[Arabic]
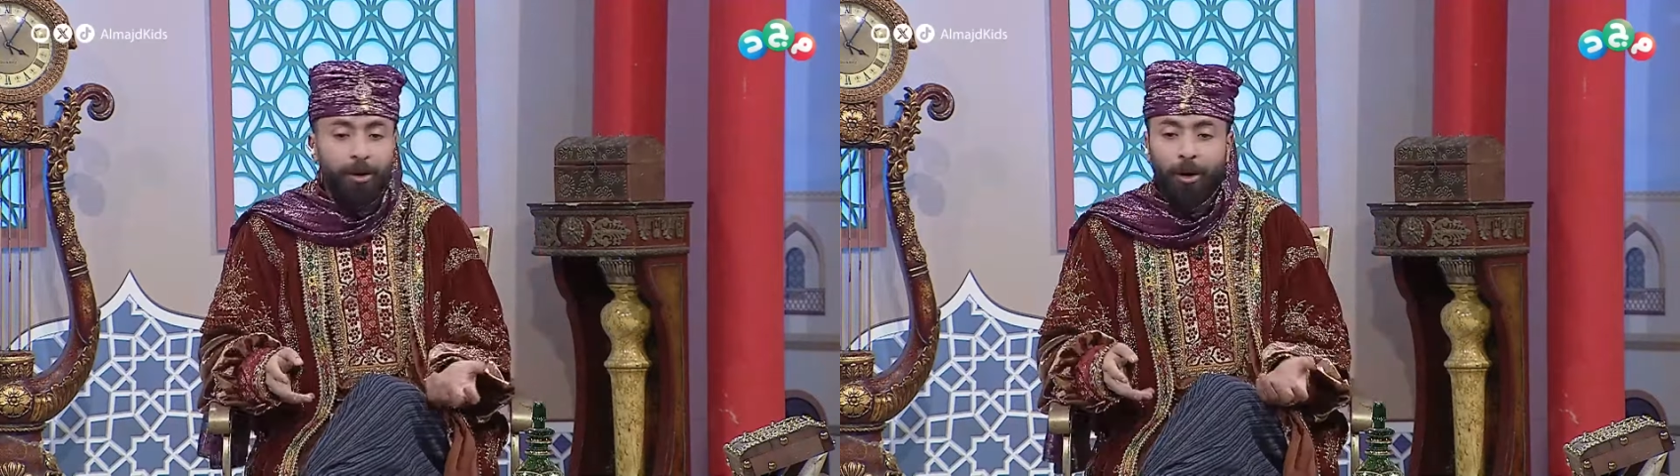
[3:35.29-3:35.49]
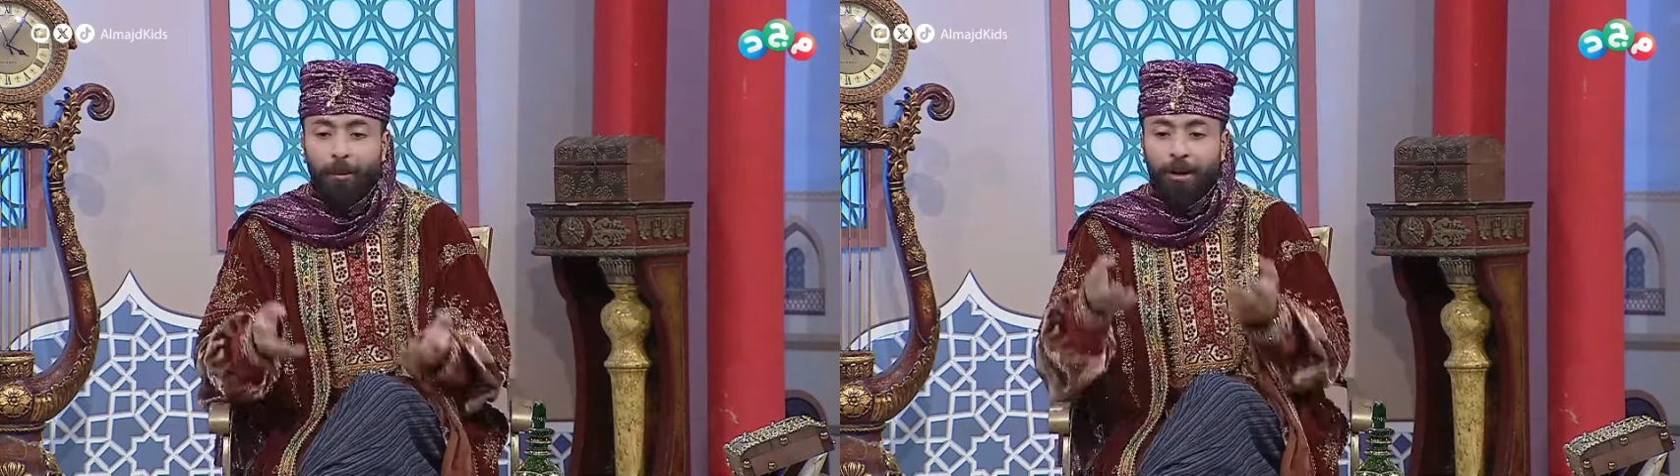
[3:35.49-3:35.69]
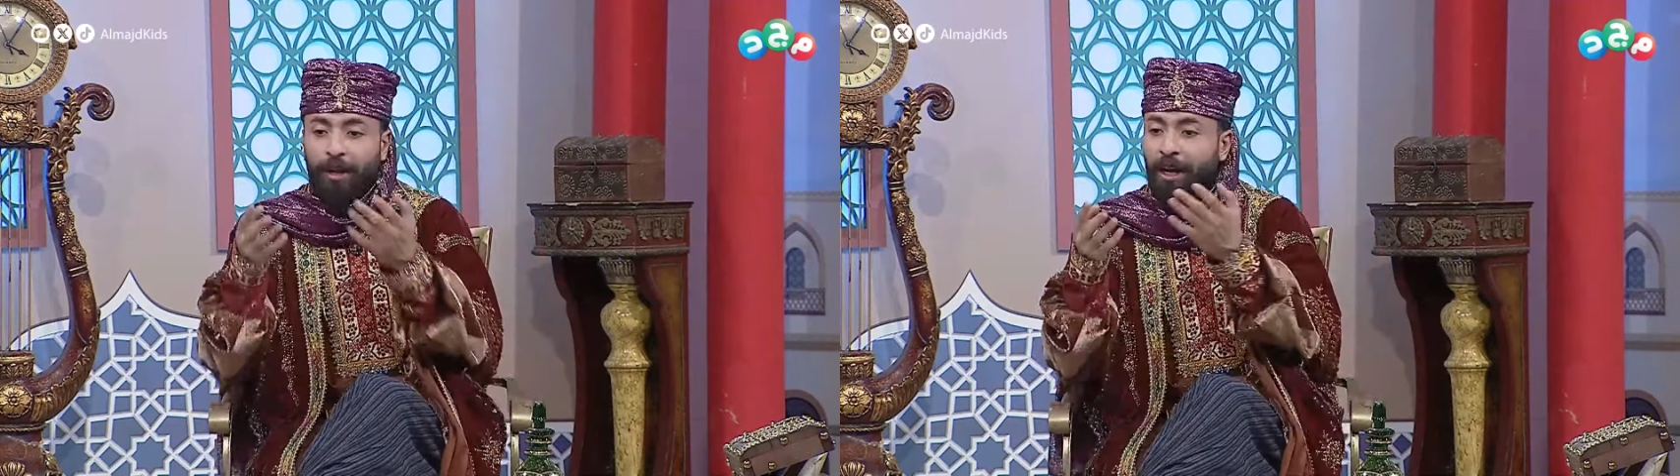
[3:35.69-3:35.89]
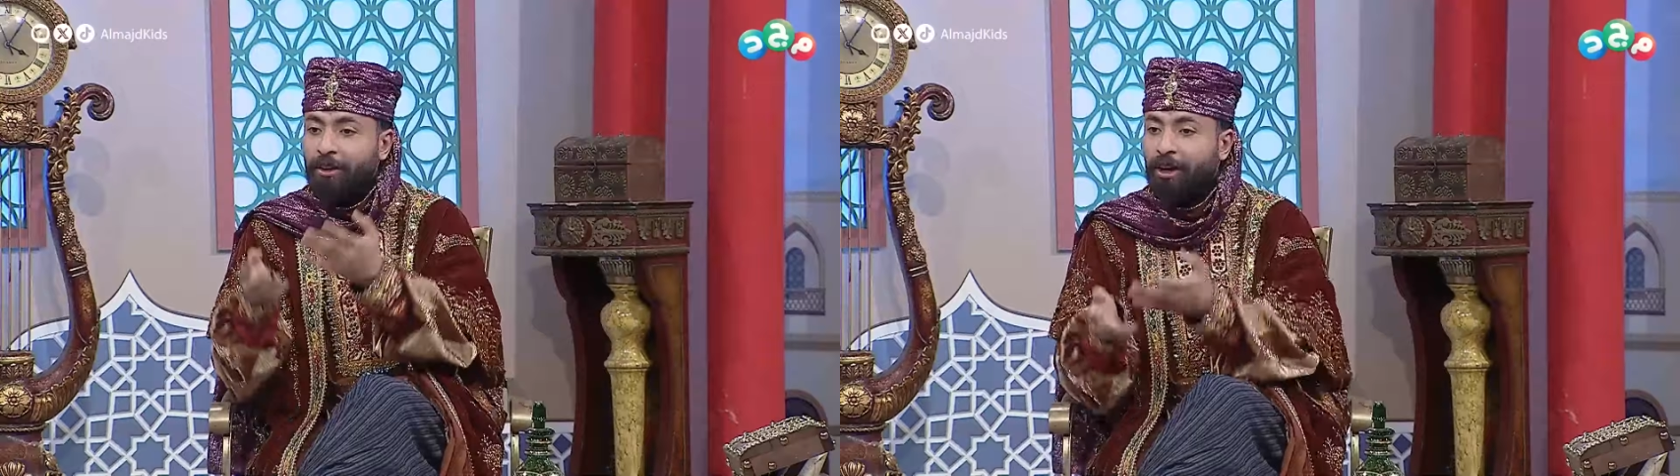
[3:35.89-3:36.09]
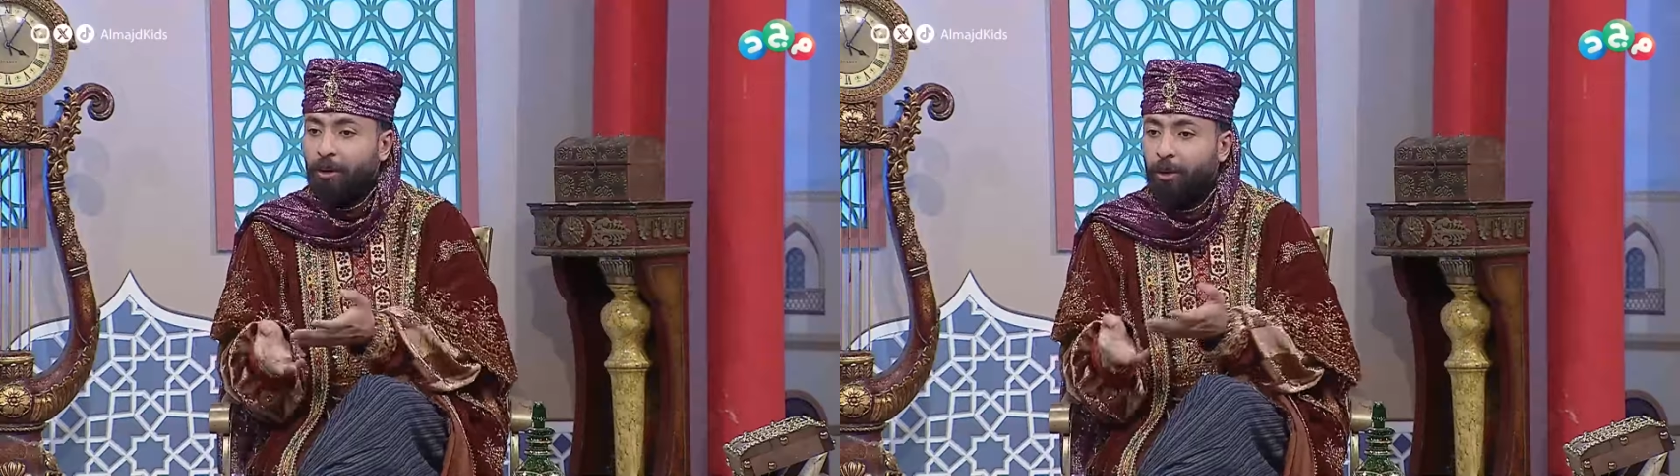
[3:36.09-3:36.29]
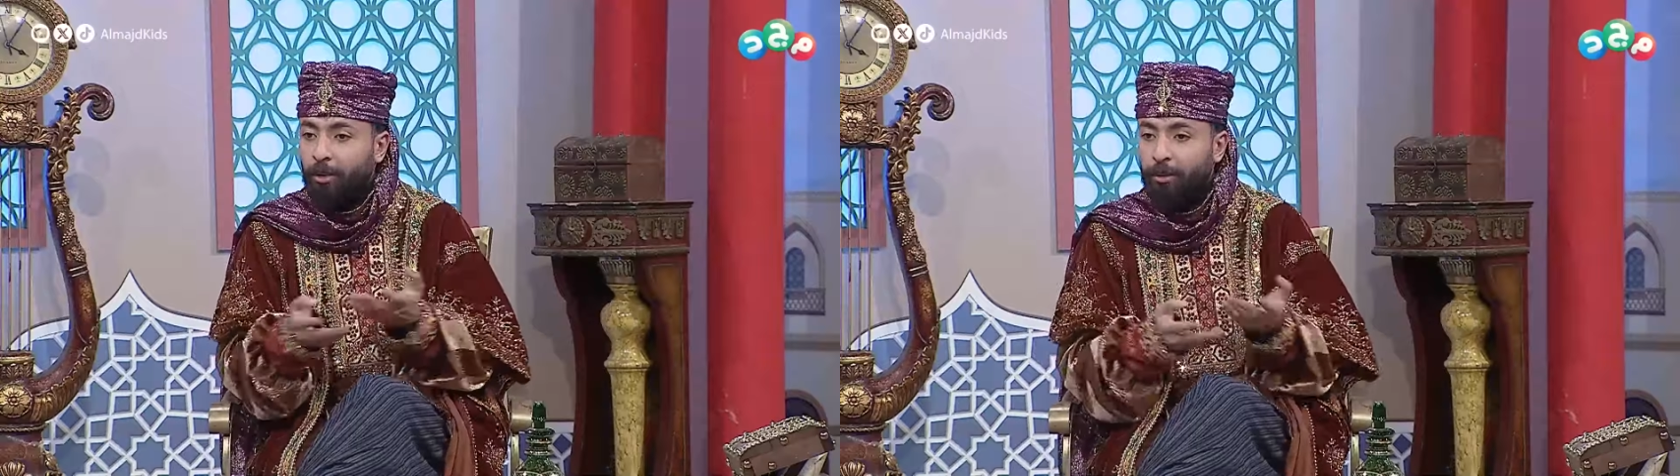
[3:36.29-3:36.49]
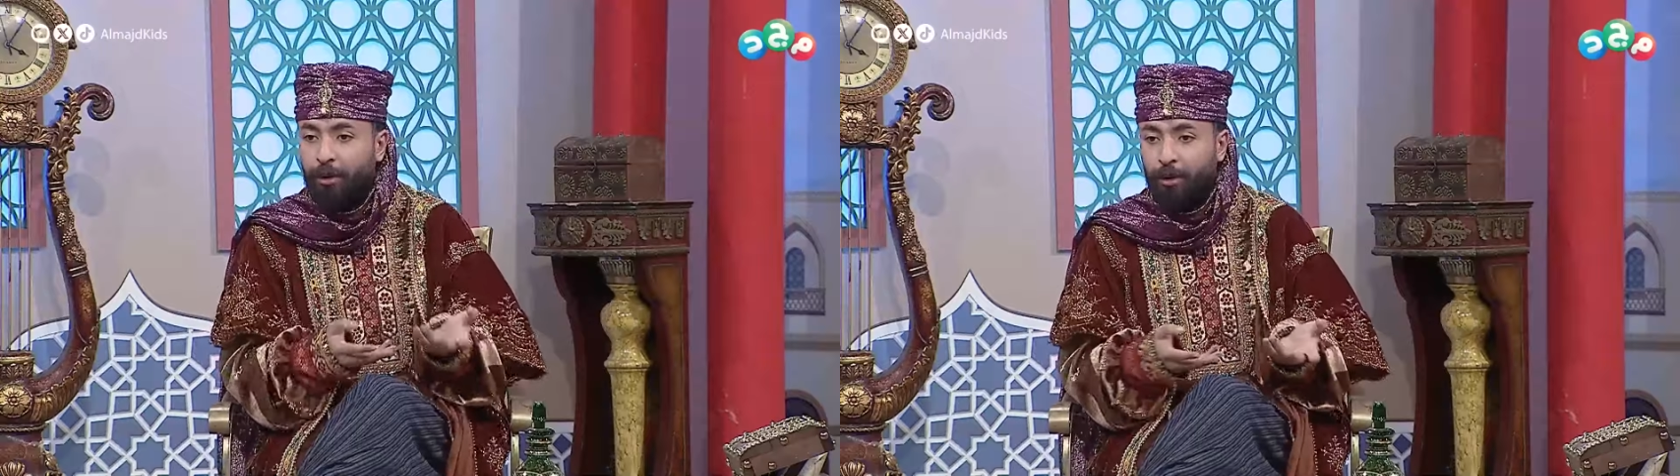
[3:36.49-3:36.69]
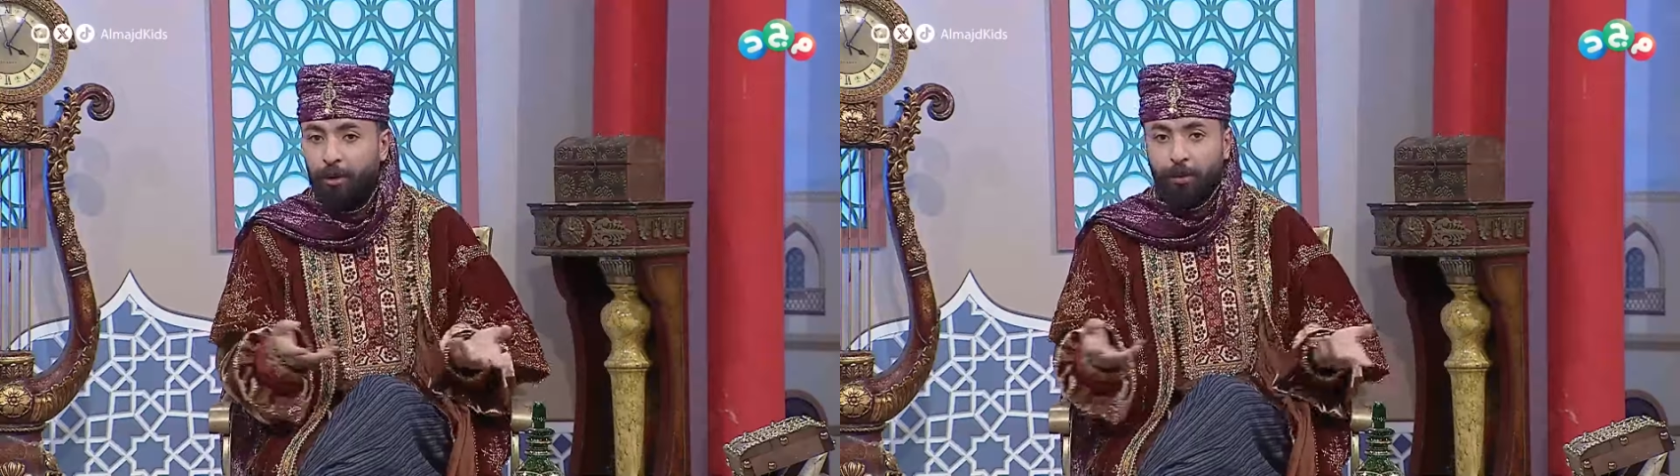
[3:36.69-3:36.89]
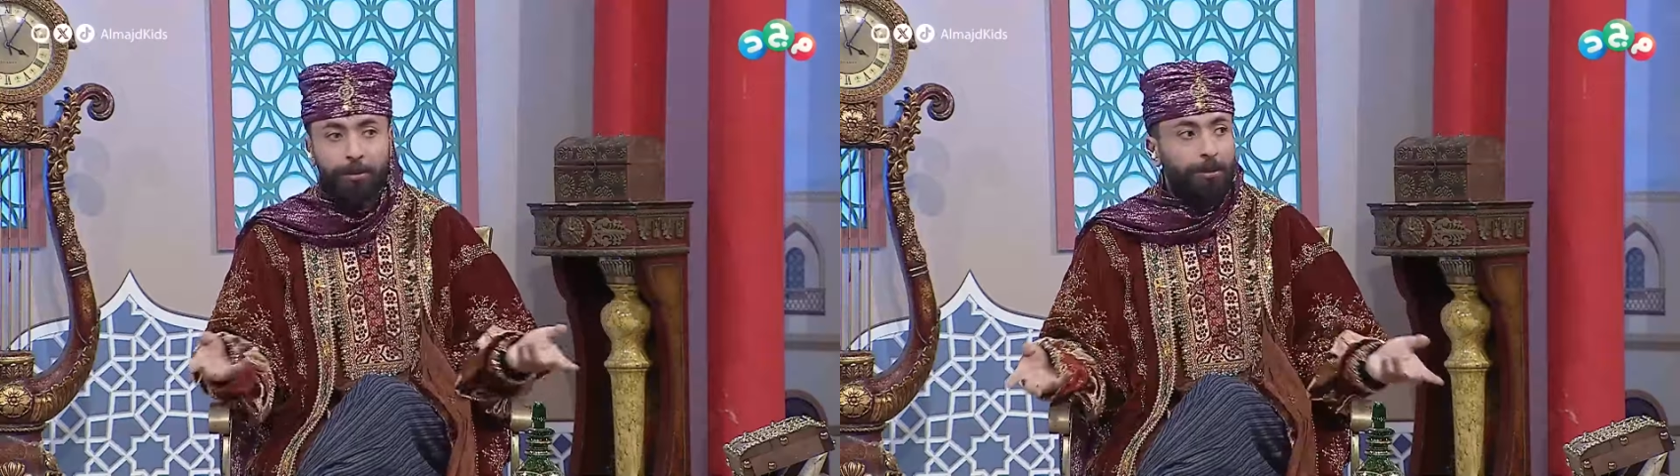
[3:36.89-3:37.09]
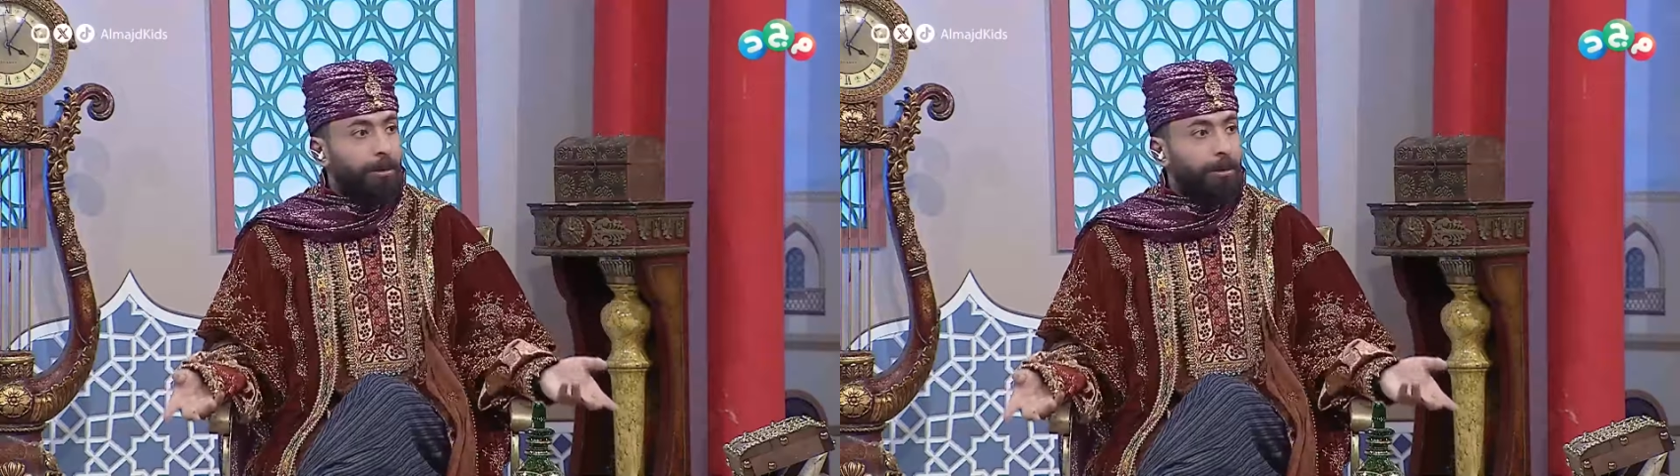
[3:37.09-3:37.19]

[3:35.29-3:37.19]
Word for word: من يوم ما طلعت درهوم درهوم